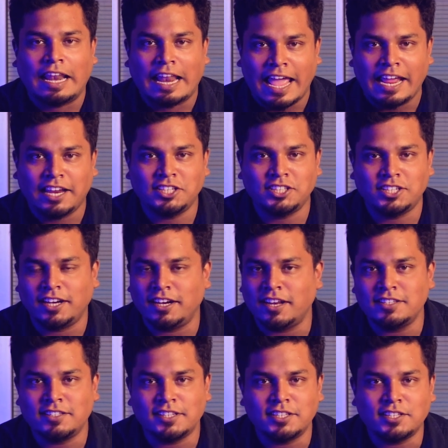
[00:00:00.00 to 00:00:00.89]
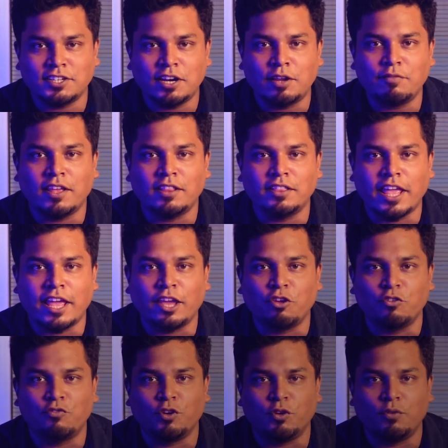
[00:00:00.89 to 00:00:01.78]
লাইক শেয়ার অ্যান্ড সাবস্ক্রাইব অ্যান্ড
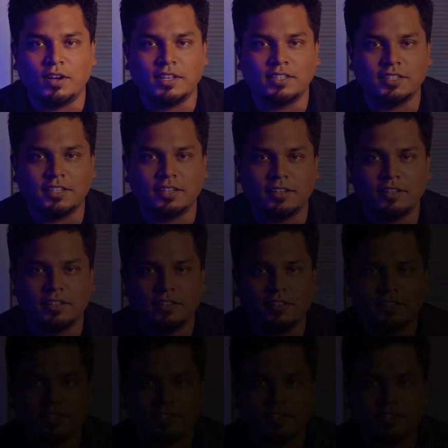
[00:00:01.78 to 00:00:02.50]
থ্যাংক ইউ ফর ওয়াচিং